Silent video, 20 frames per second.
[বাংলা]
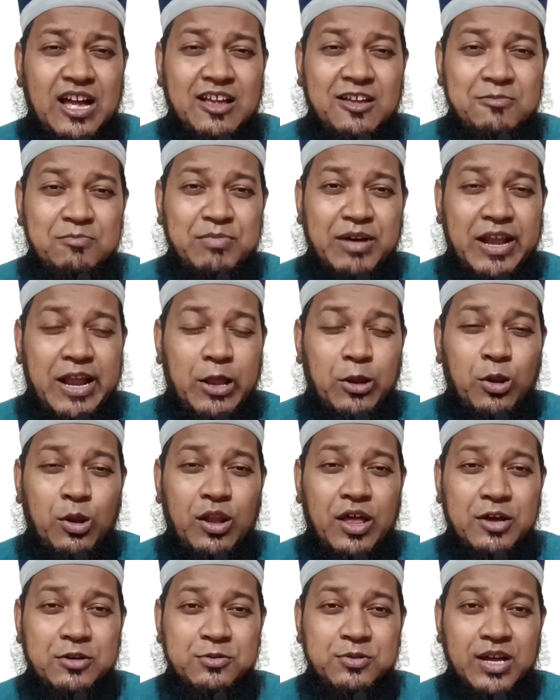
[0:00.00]
একবার
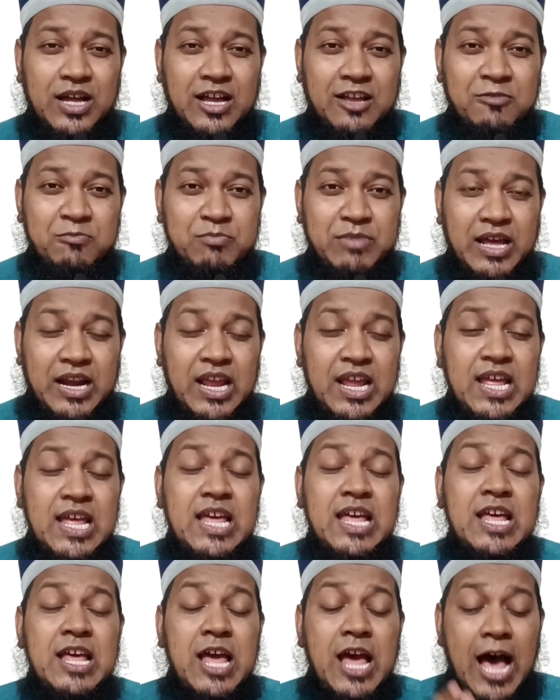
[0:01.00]
আল্লাহ একবার
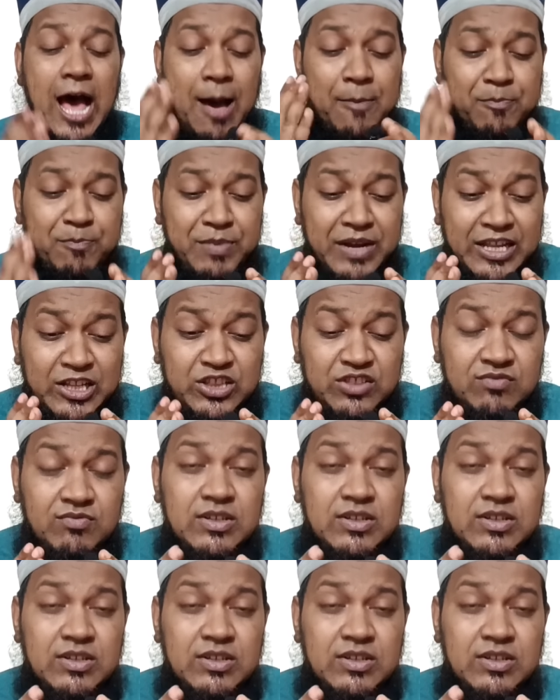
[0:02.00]
আপনি